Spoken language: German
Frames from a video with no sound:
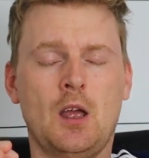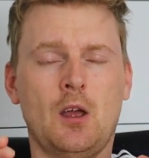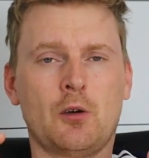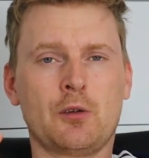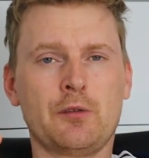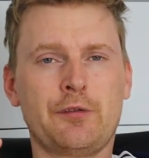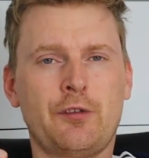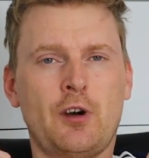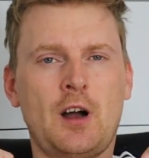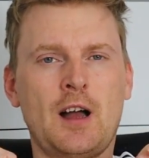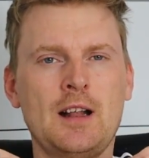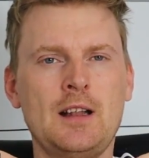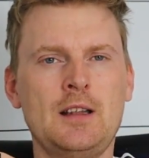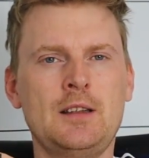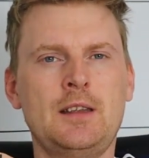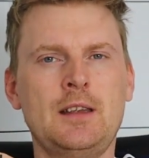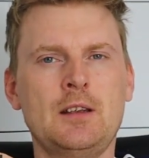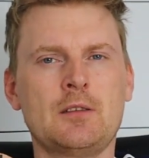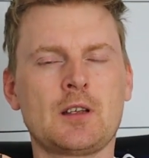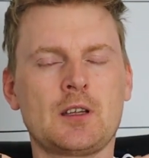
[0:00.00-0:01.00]
Und vor
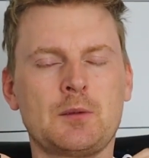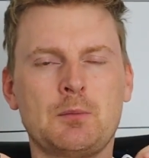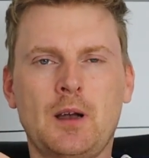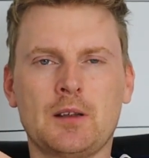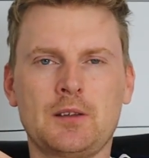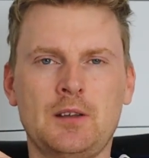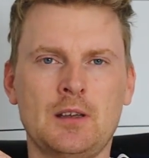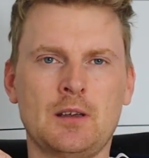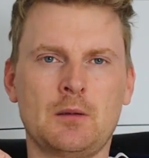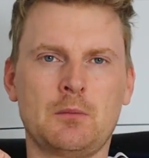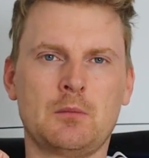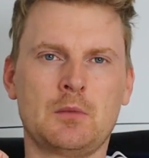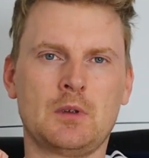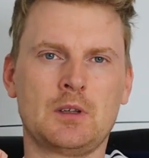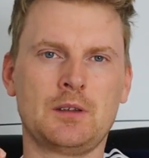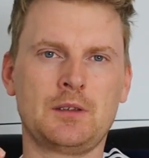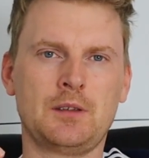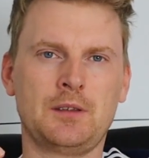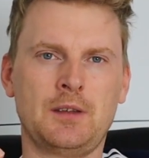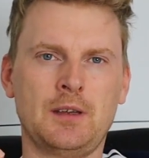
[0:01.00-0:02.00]
allen Dingen, das macht hier
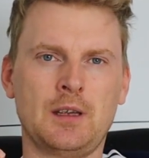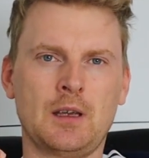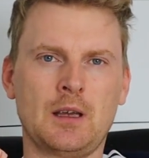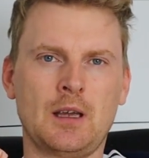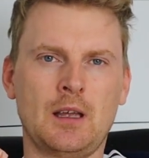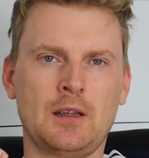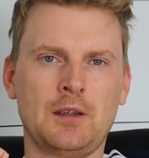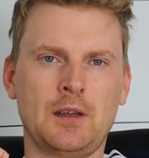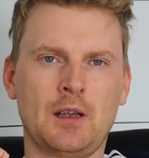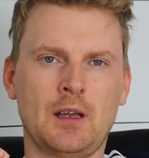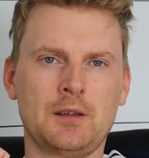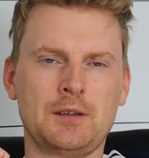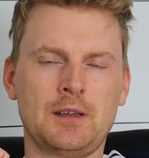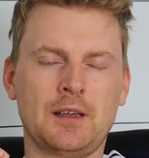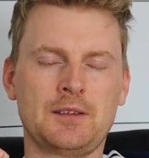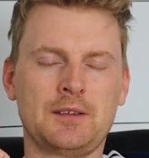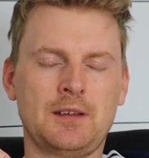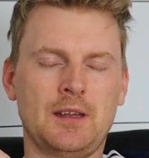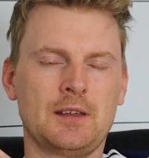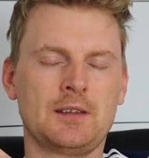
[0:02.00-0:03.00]
der, der,
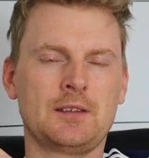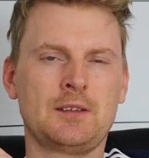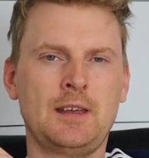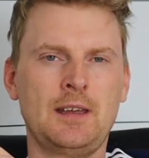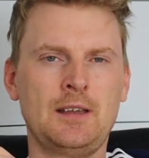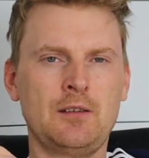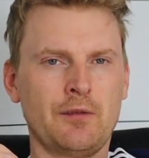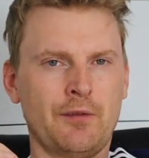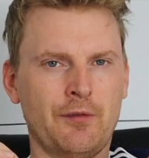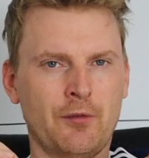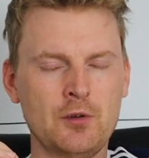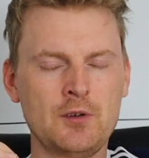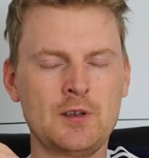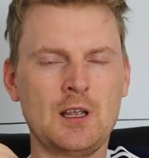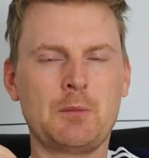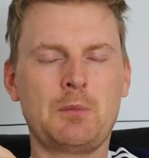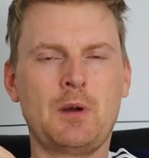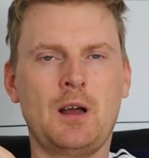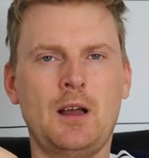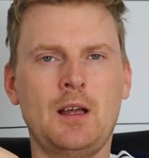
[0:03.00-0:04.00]
der, der Stegen
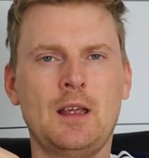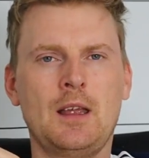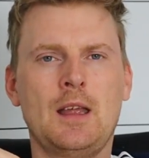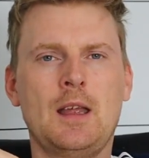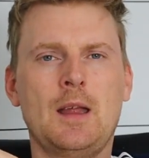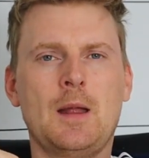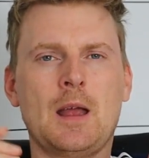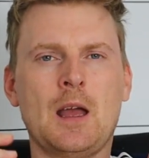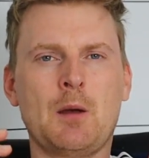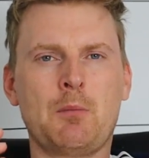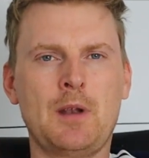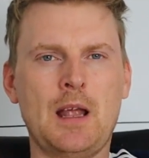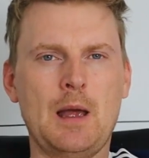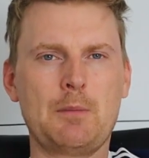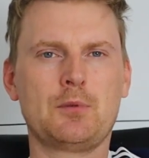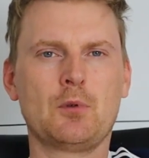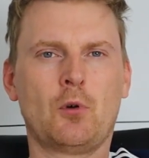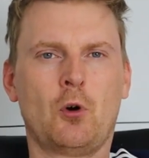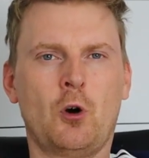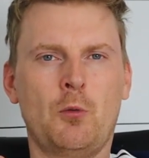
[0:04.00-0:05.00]
wunderbar. Er
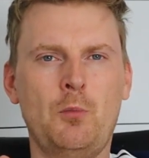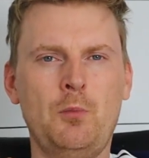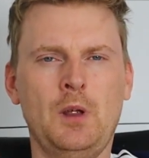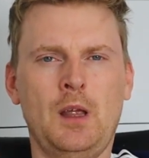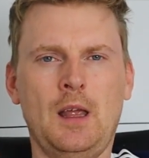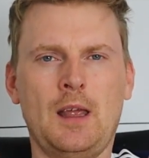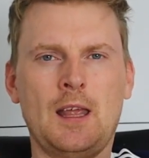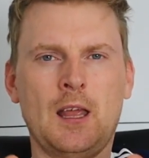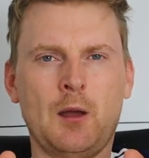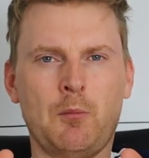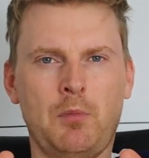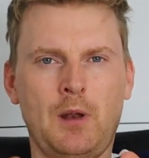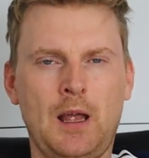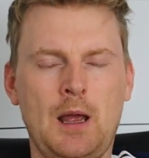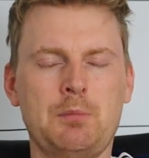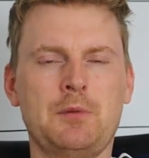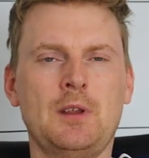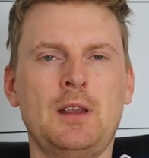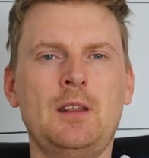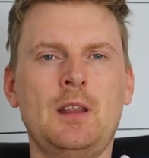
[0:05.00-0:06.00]
bleibt oben, er
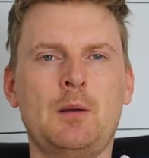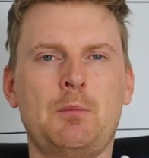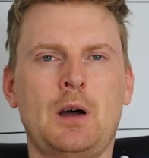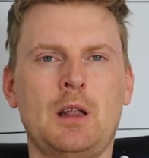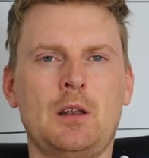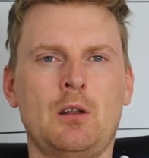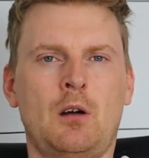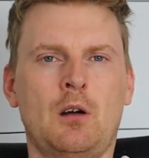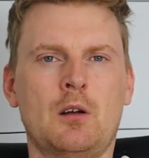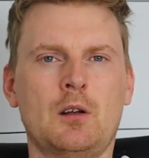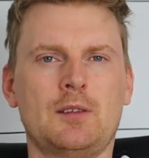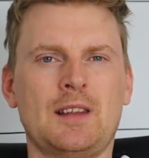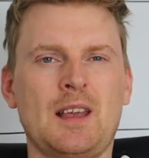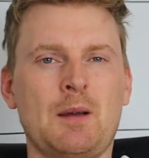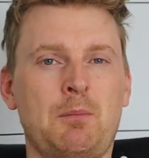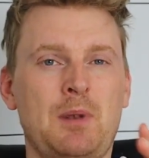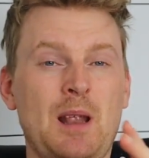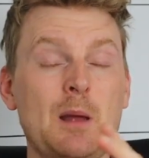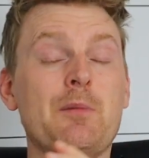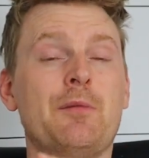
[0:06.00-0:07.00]
bleibt in der Balance,
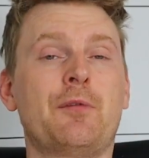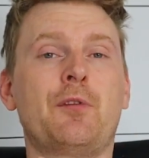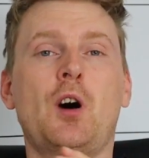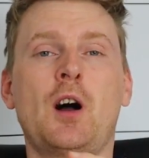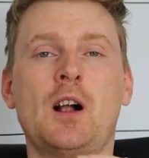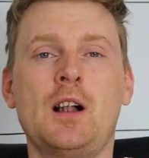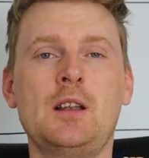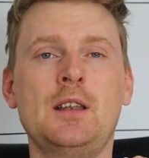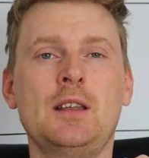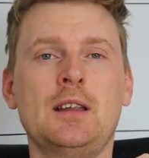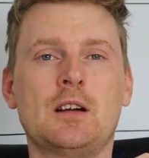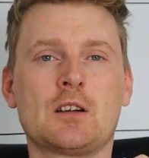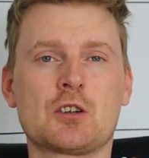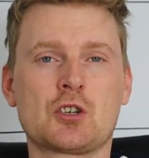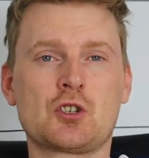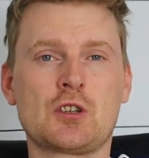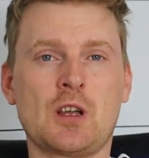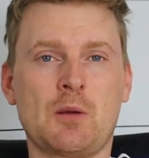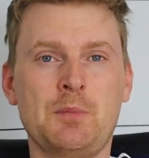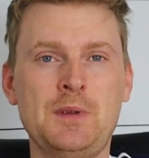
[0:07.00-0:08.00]
er bleibt vor allen Dingen auch
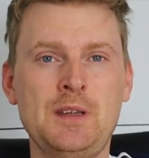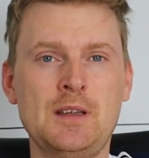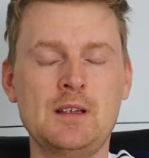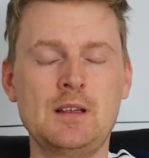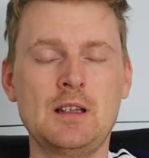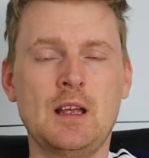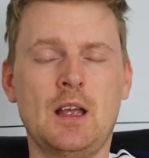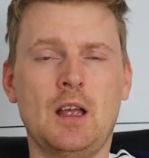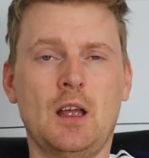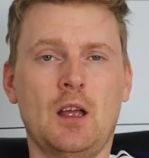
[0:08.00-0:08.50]
stabil